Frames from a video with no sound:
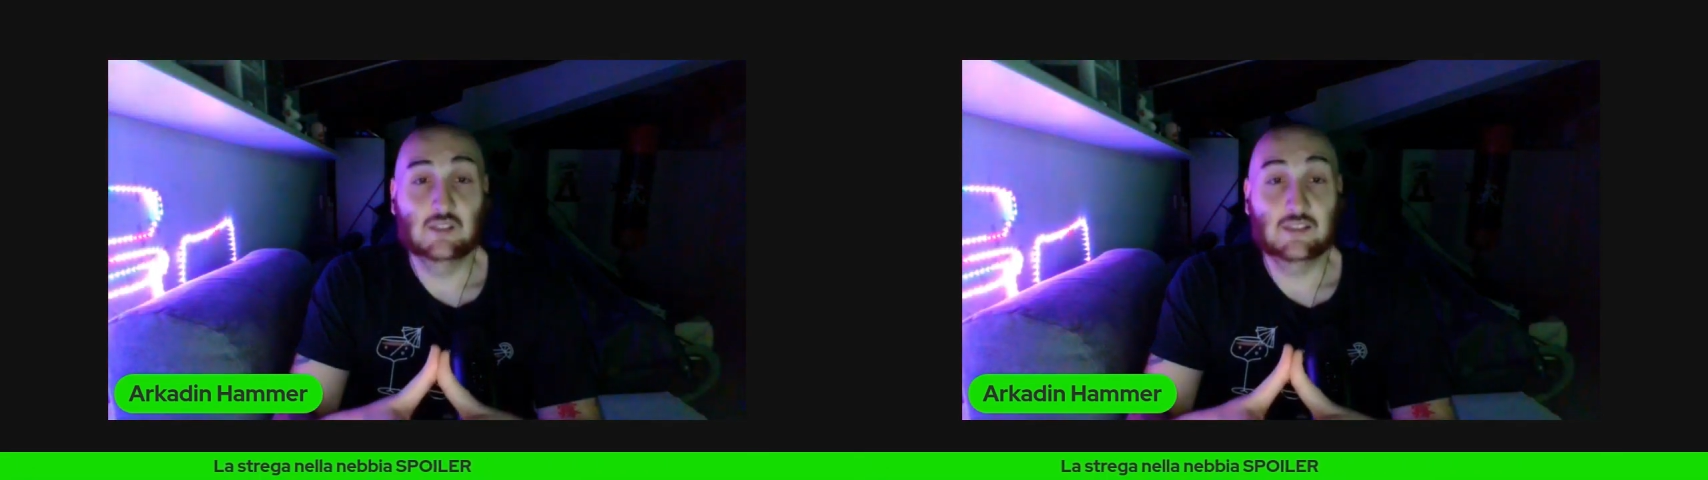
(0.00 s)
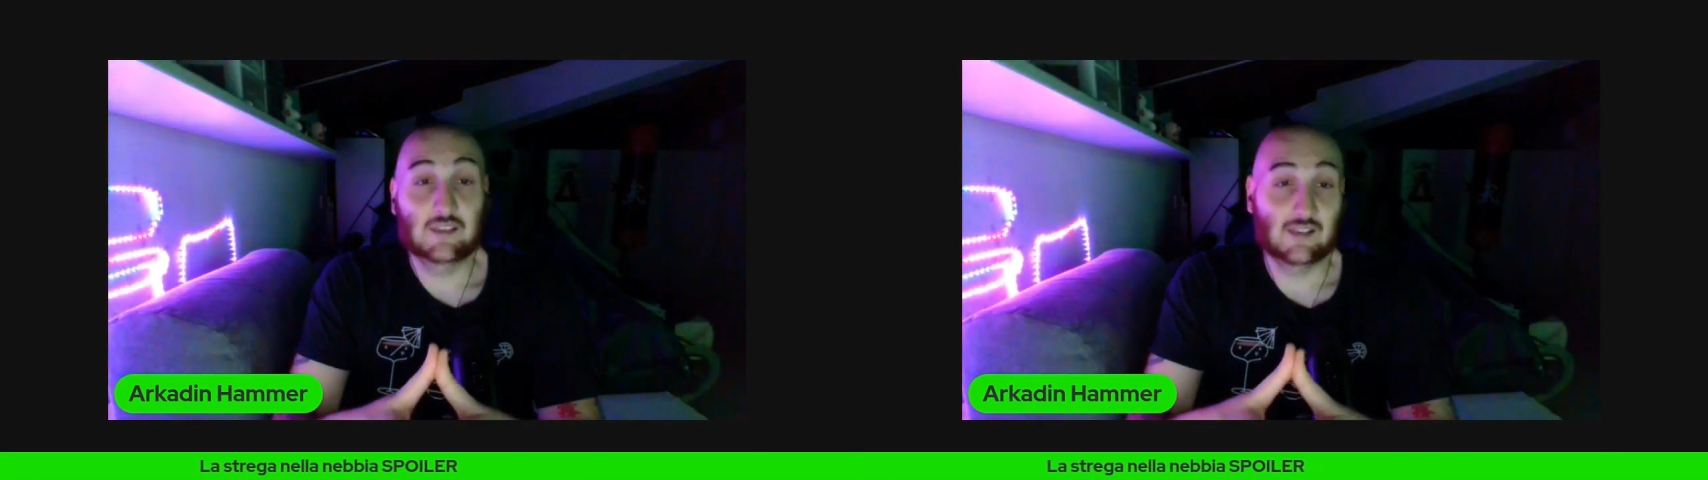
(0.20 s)

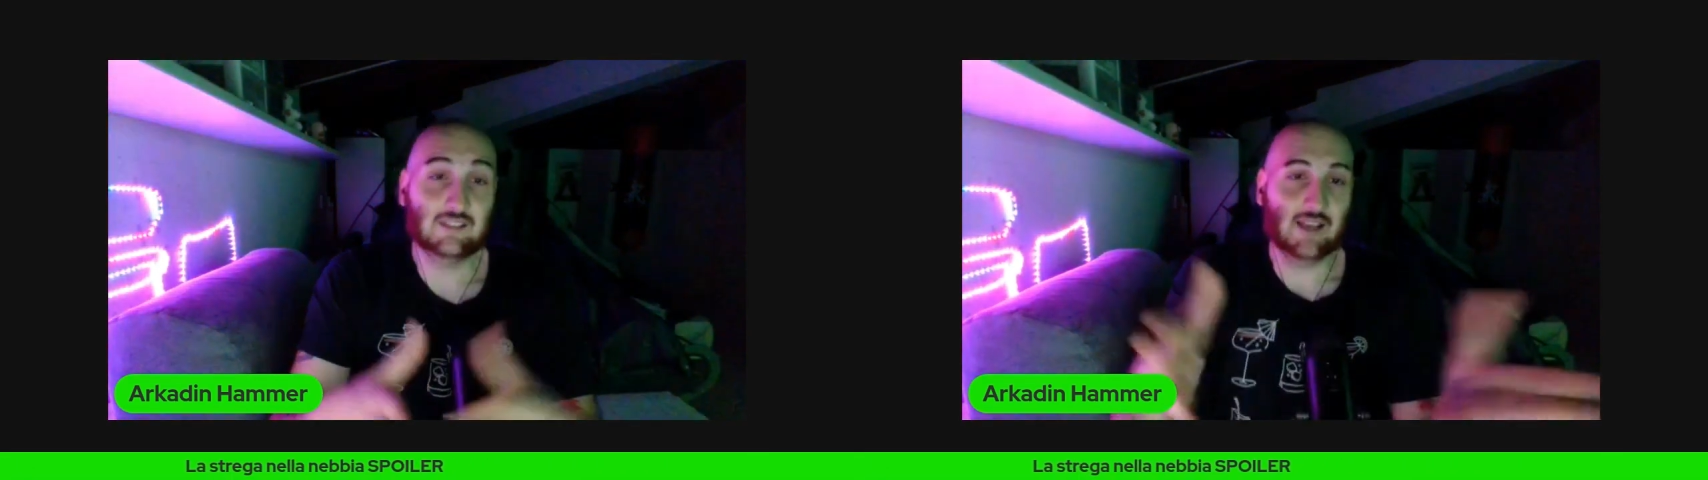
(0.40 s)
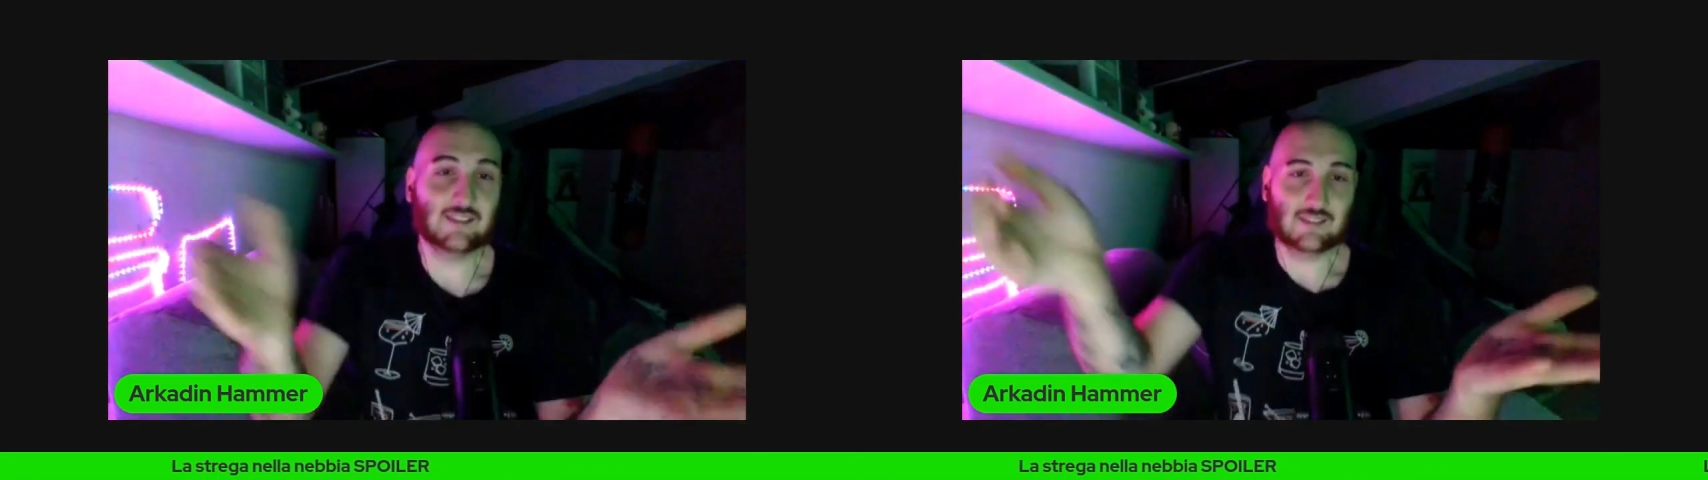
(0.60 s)
In
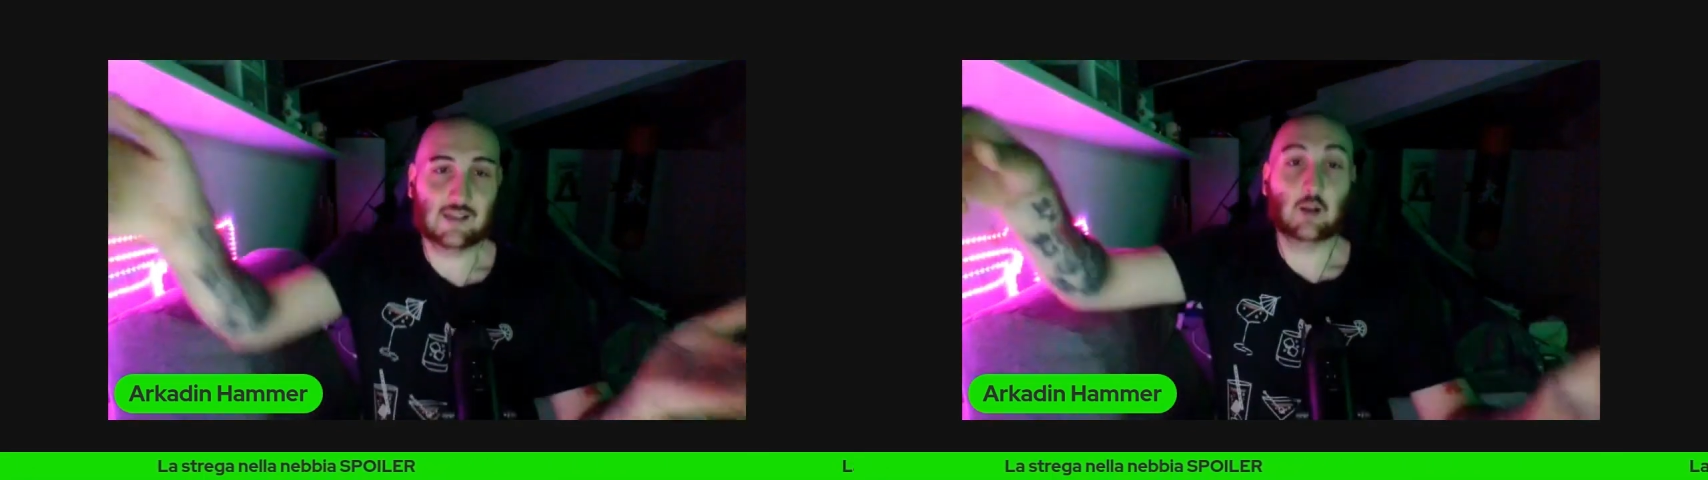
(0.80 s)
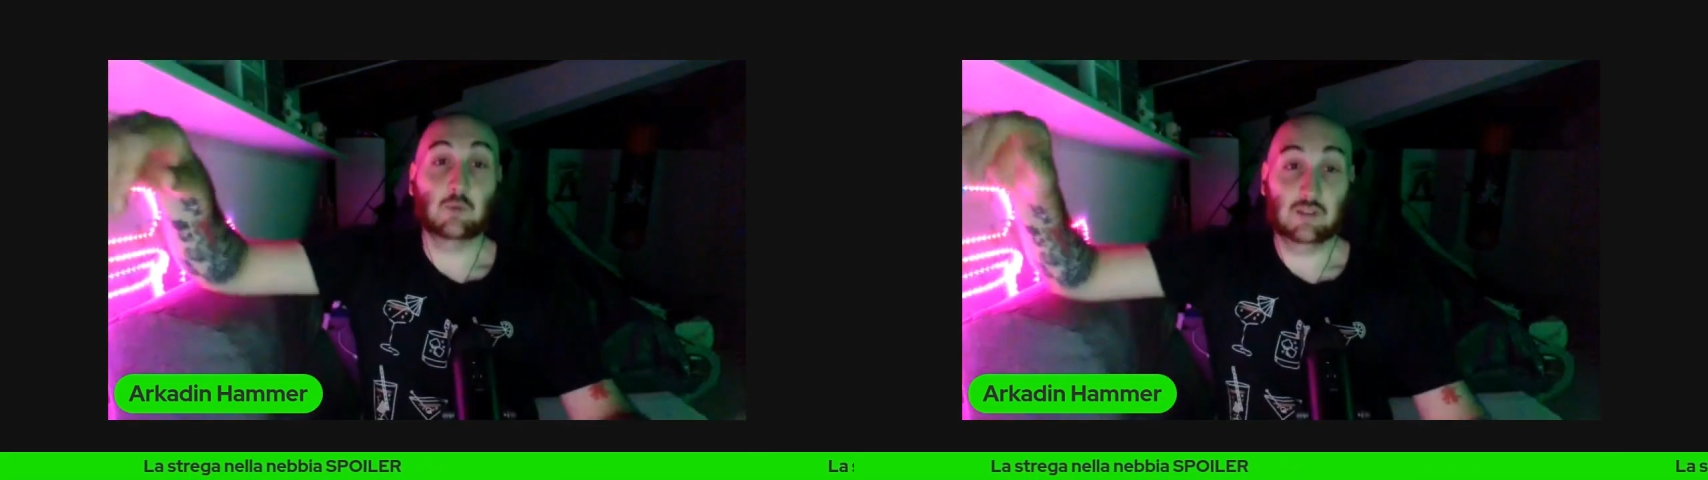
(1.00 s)
realtà la
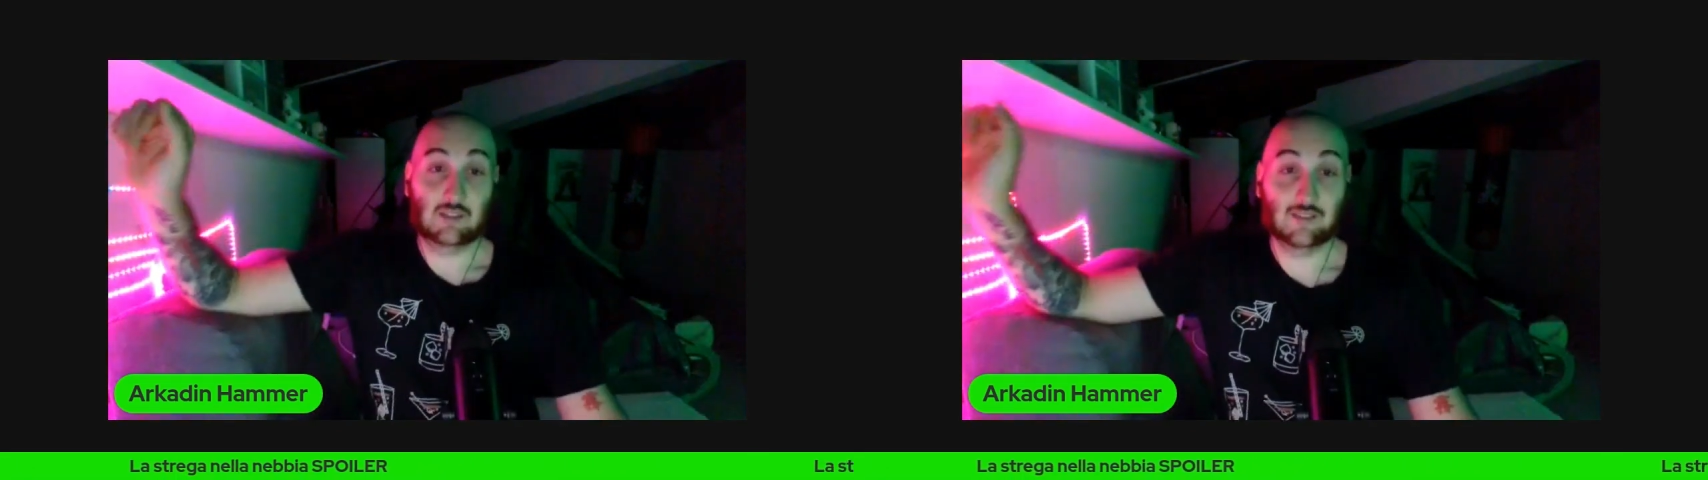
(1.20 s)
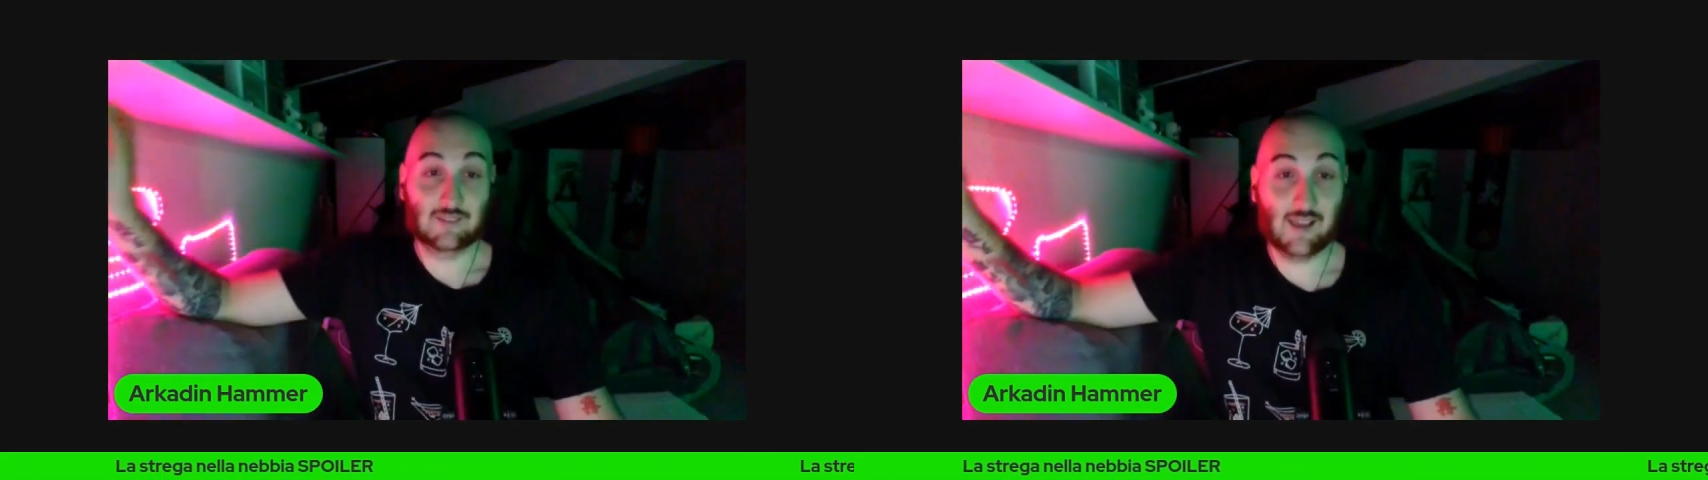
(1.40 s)
strega come
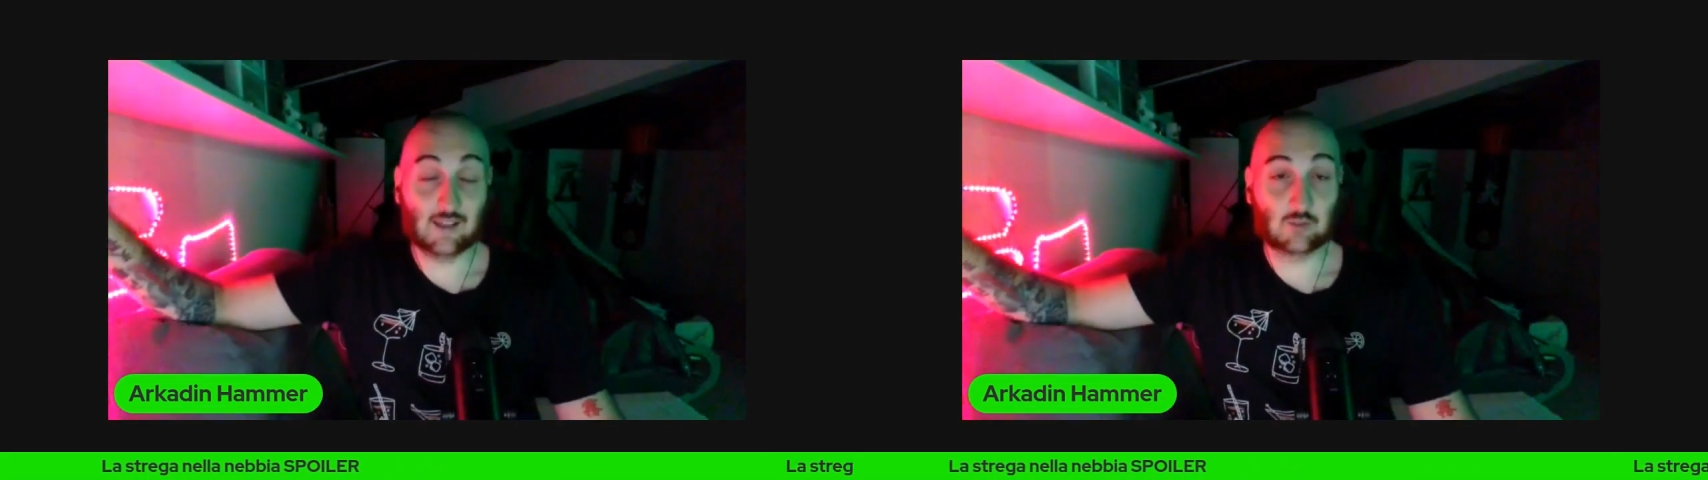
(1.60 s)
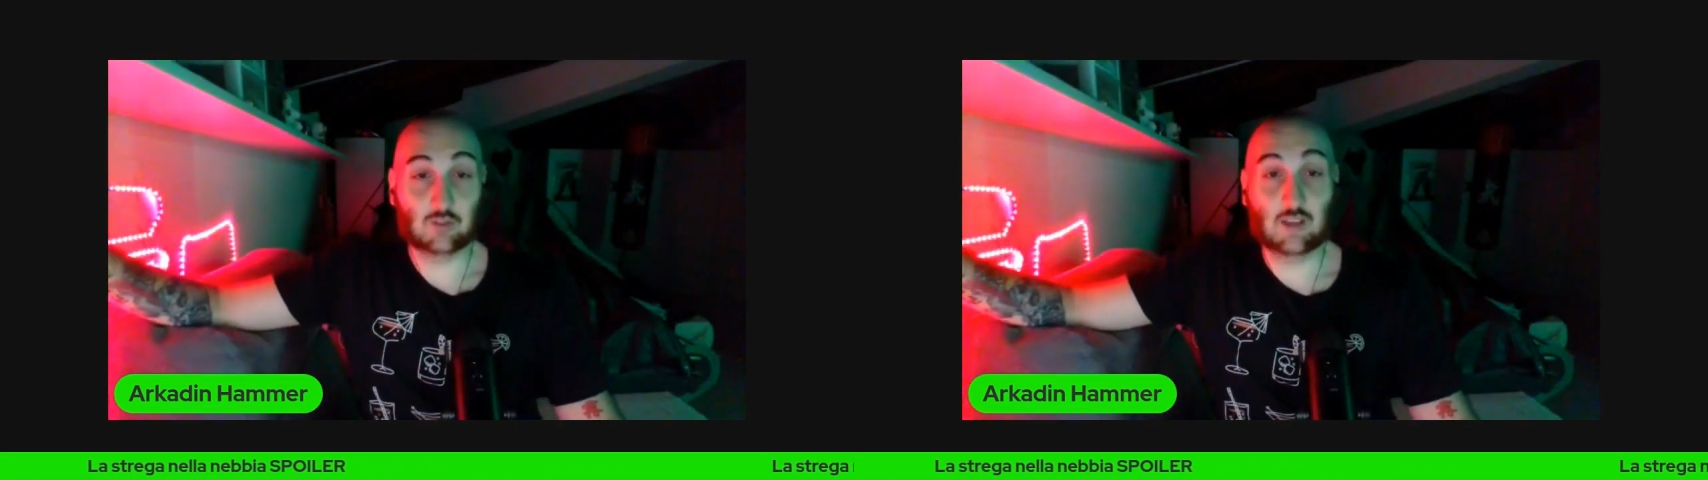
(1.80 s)
detestato,